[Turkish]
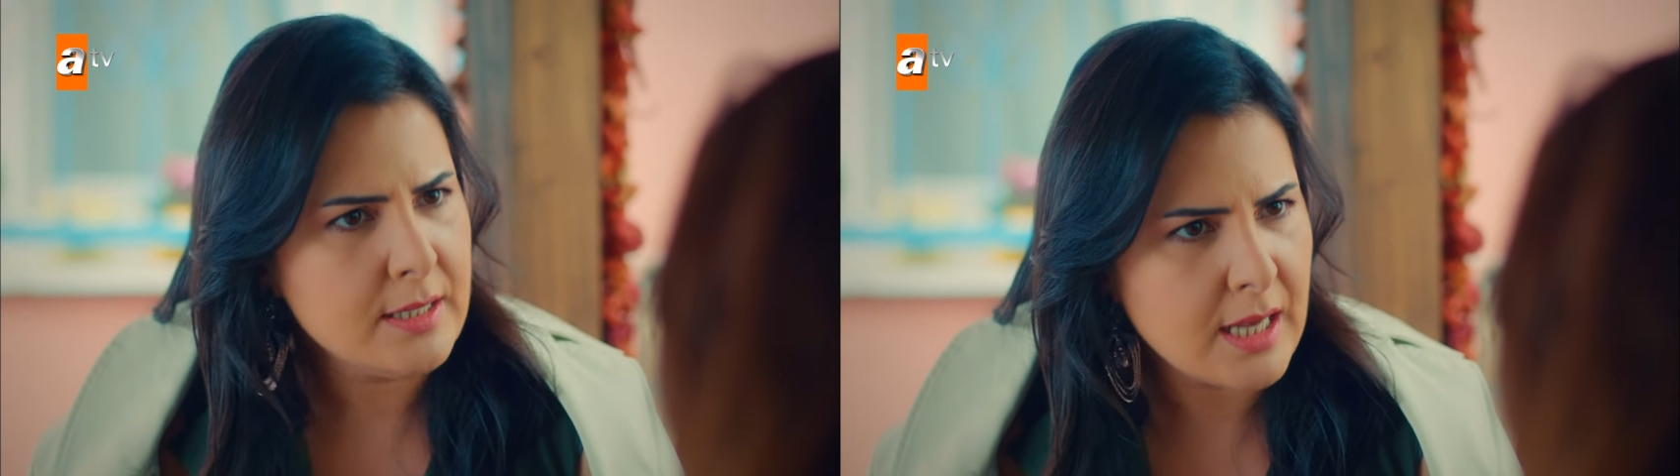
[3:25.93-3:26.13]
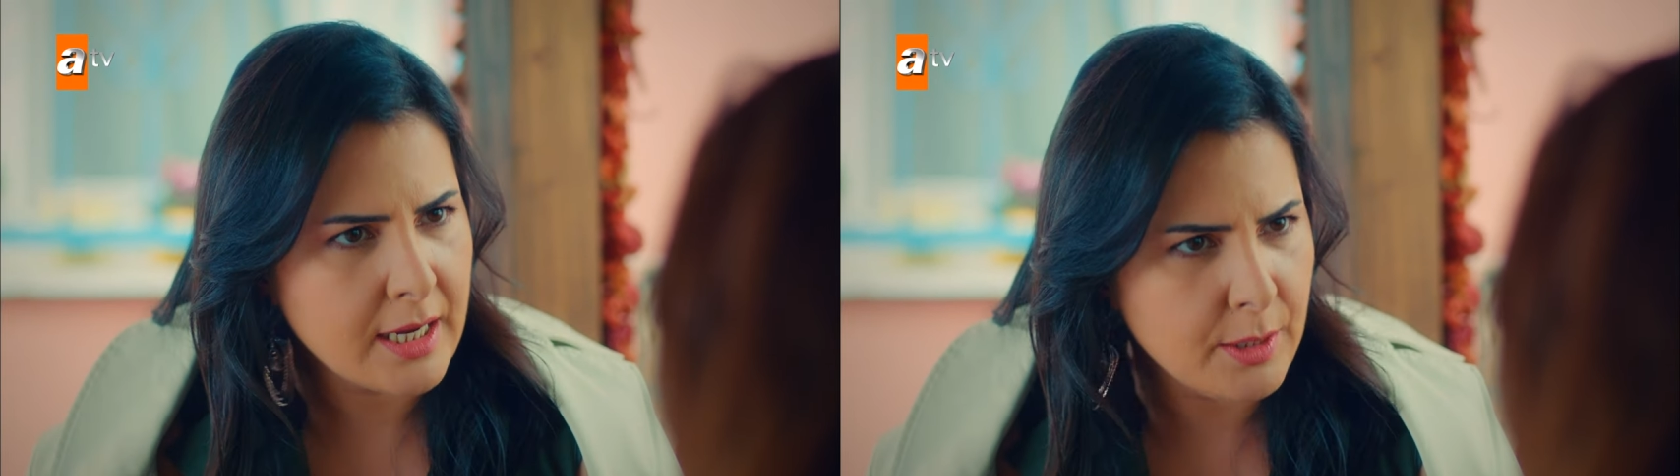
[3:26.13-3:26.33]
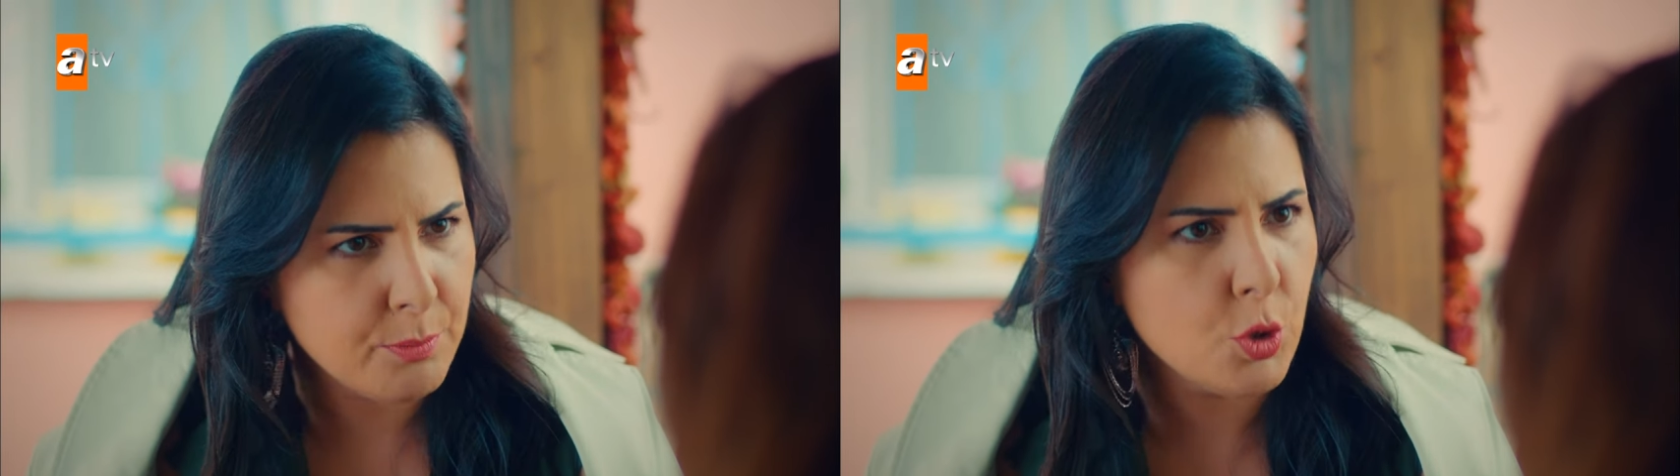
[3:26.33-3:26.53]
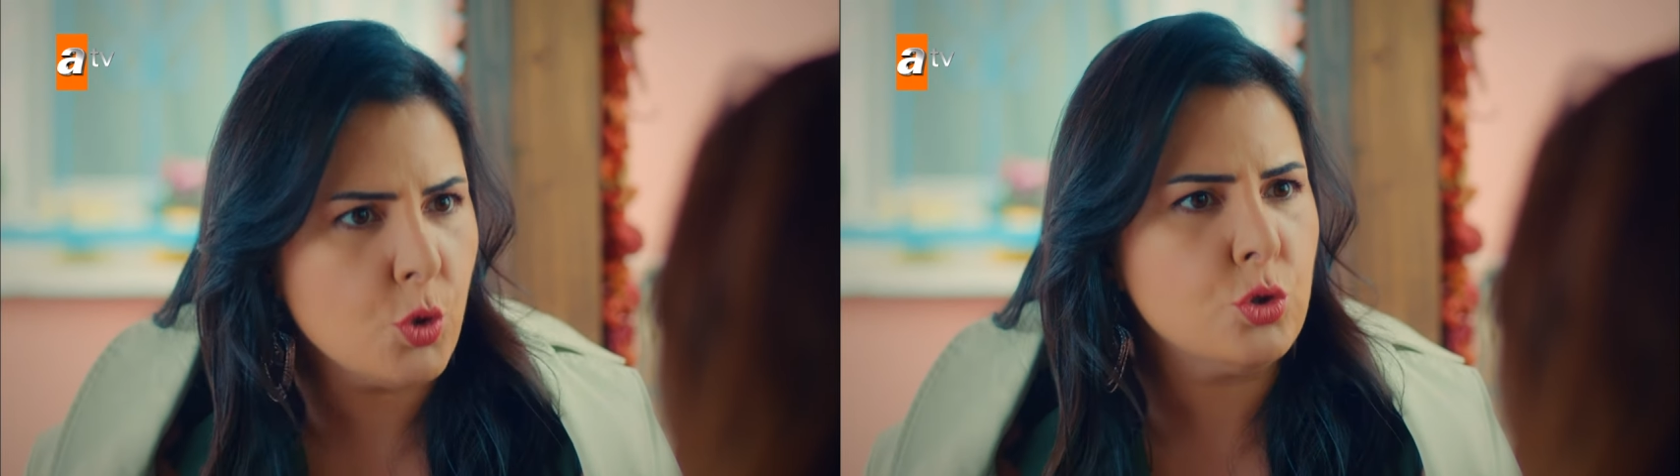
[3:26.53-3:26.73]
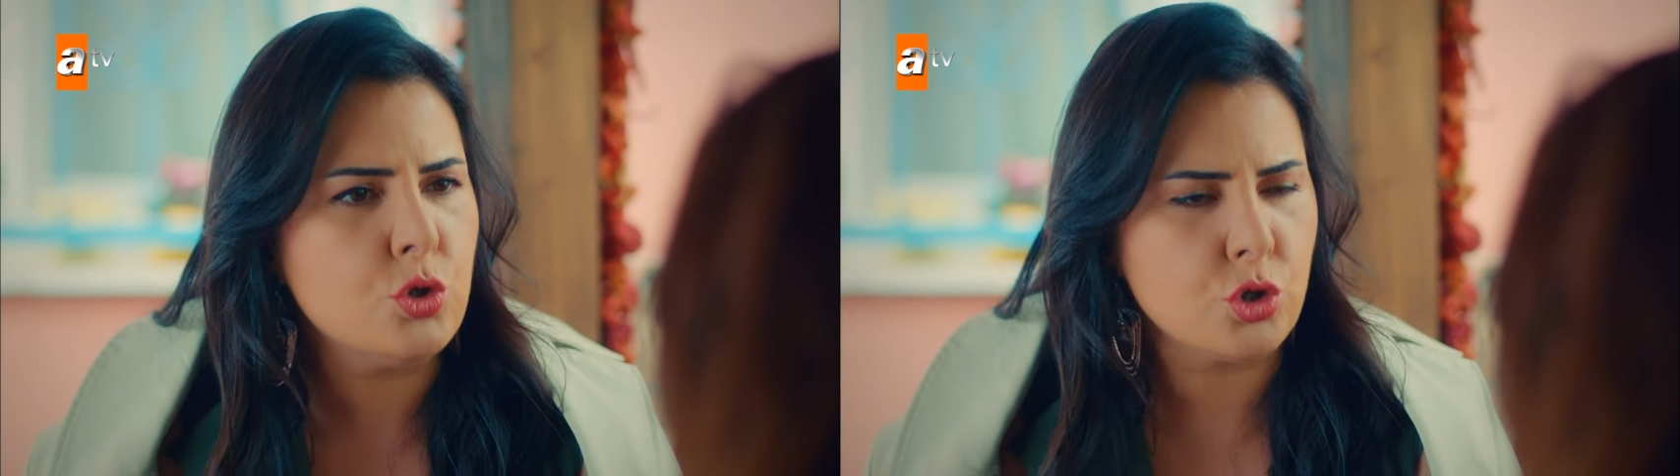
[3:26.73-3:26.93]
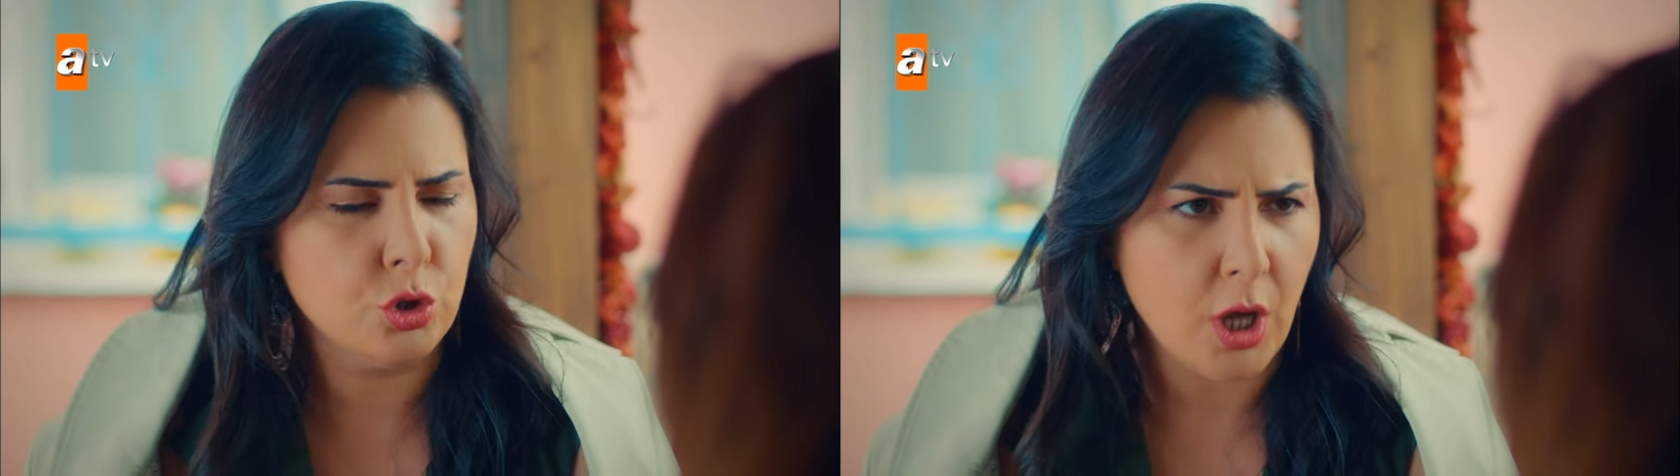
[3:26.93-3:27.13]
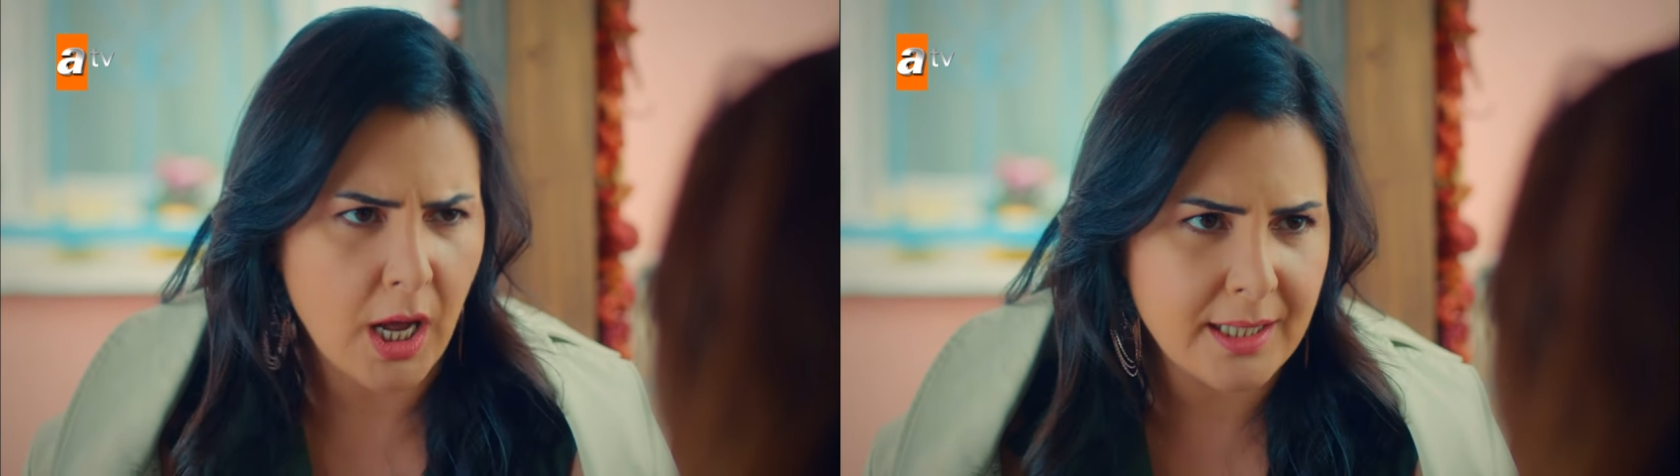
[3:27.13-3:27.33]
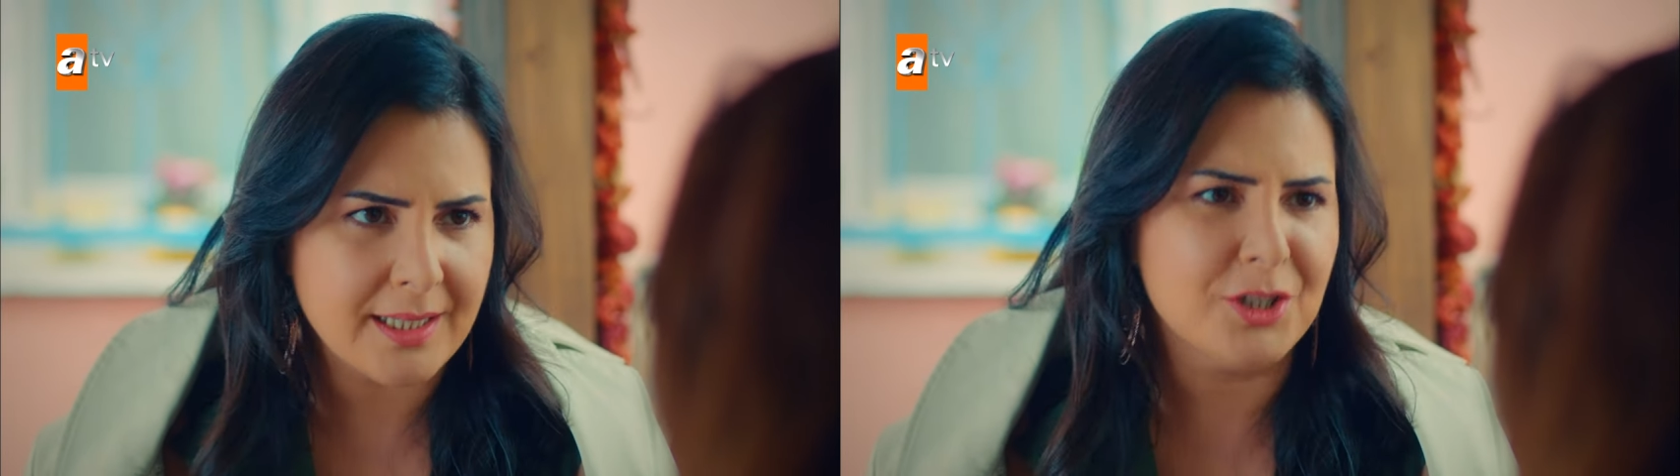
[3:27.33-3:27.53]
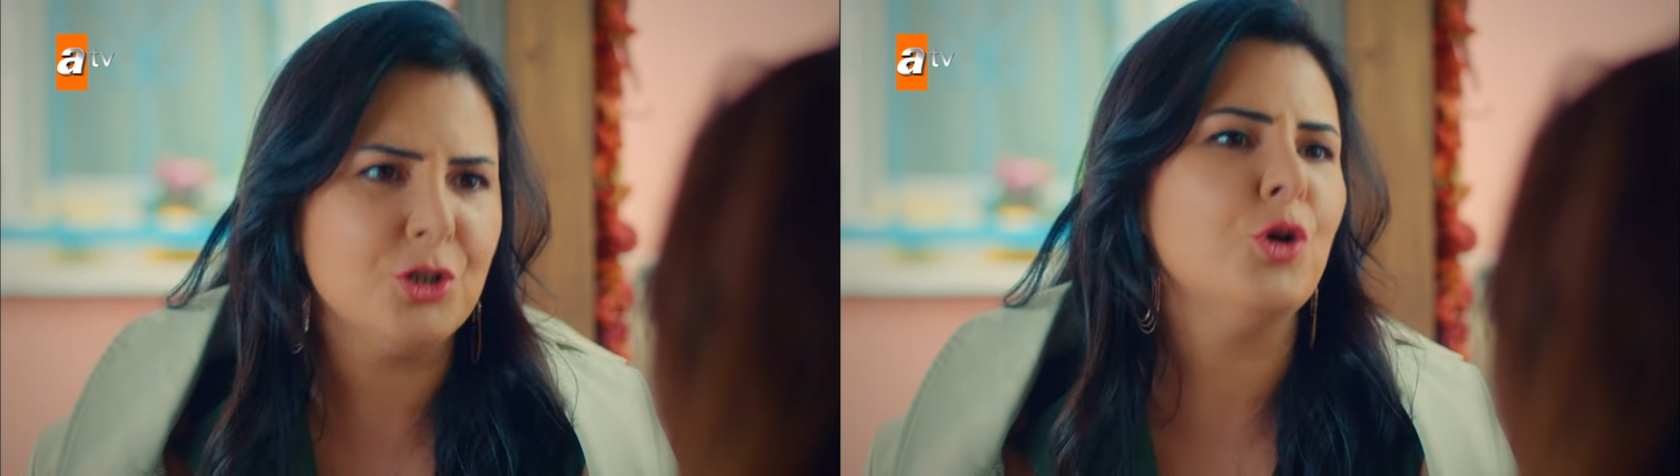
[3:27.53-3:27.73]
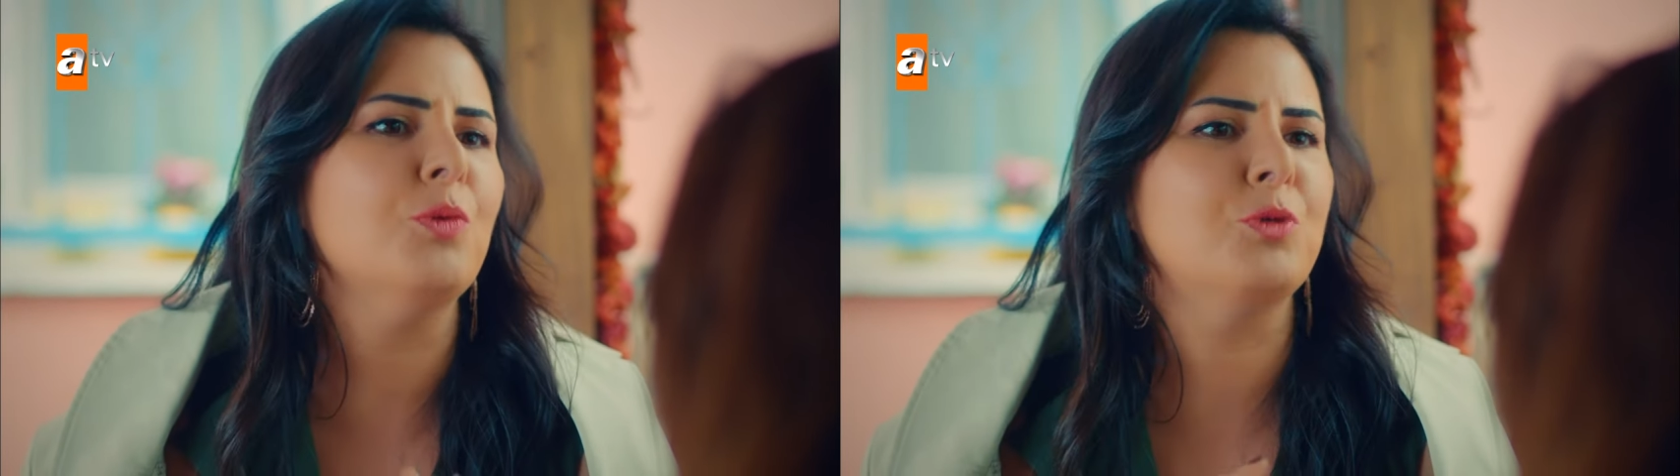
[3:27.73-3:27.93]
sakin bir konuşun,
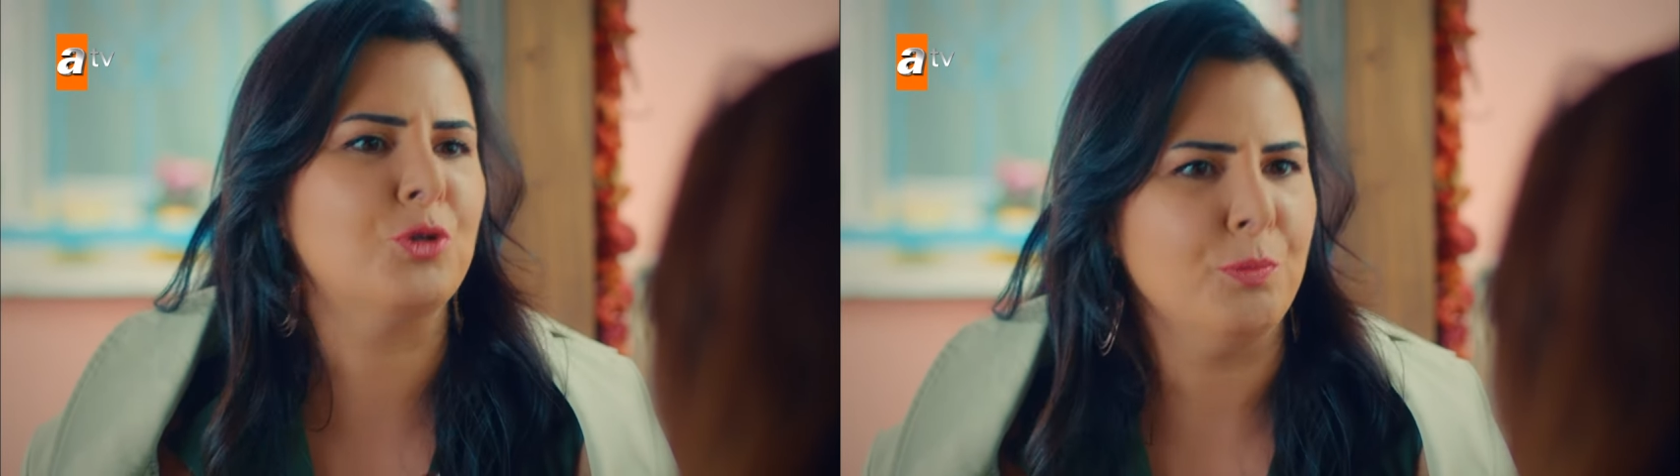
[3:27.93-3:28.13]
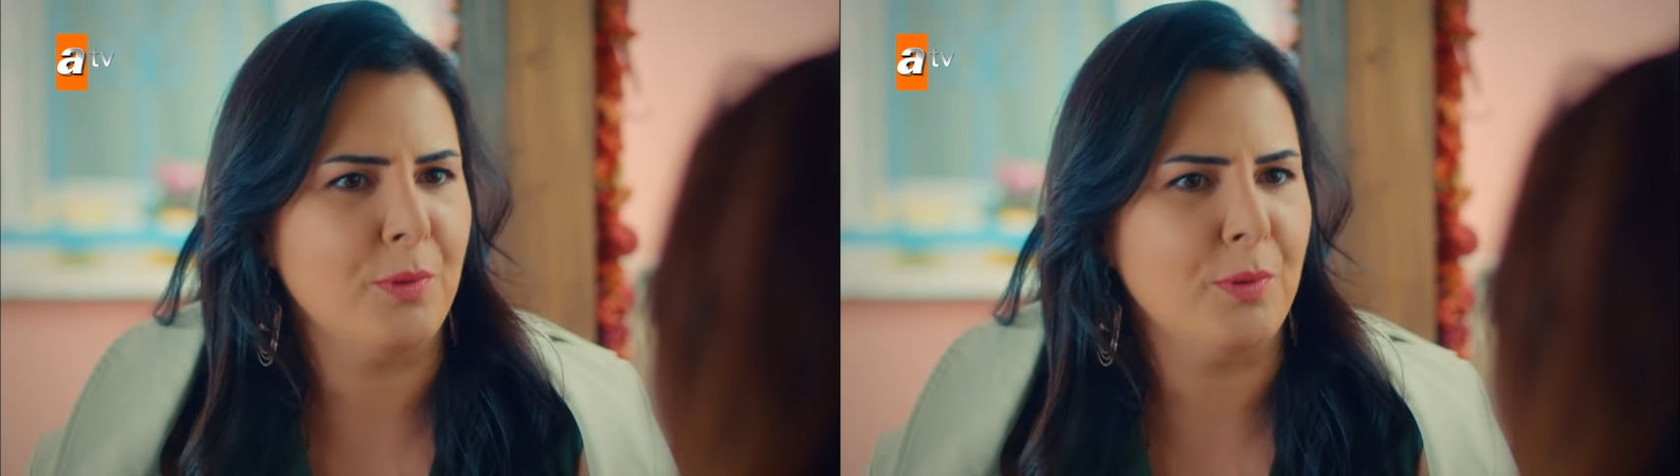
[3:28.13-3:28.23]
anlaşın, öpüşün,